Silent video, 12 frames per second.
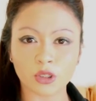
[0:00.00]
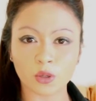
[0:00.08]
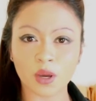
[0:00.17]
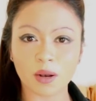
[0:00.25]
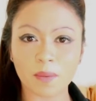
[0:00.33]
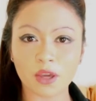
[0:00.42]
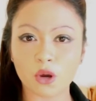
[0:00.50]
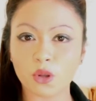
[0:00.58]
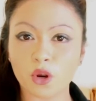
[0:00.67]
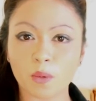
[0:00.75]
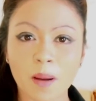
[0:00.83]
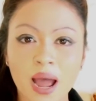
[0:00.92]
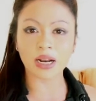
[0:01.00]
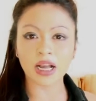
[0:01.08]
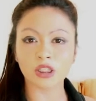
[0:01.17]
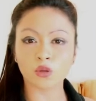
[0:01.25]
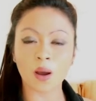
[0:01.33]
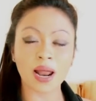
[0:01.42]
yo subí el video normal,
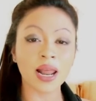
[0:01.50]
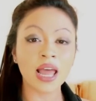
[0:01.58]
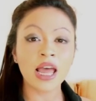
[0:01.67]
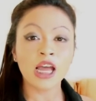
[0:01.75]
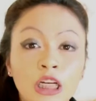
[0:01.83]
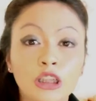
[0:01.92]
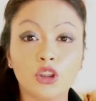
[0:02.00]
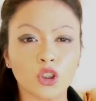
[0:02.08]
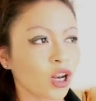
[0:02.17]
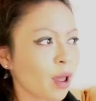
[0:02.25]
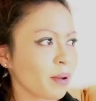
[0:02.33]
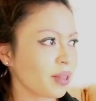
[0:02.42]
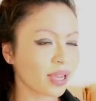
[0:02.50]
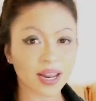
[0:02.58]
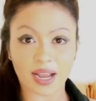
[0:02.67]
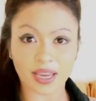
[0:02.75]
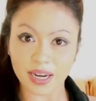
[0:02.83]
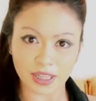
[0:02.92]
casual yo solamente
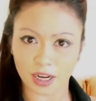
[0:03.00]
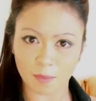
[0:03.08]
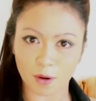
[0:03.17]
quería 500